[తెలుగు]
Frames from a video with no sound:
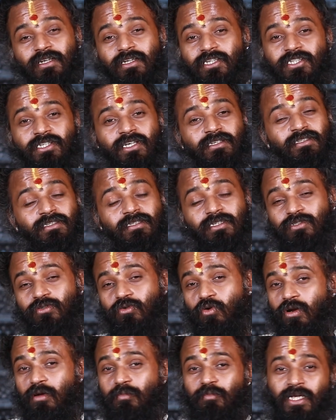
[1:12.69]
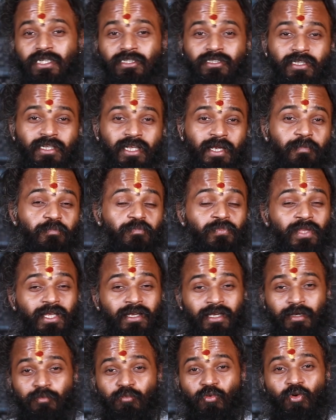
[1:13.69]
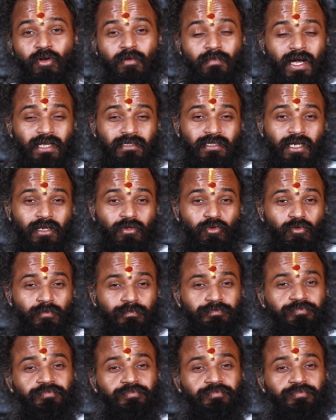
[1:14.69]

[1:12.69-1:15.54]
డిసిషన్స్ తీసుకోవడం మంచిది ఈ మూడు మాసాలు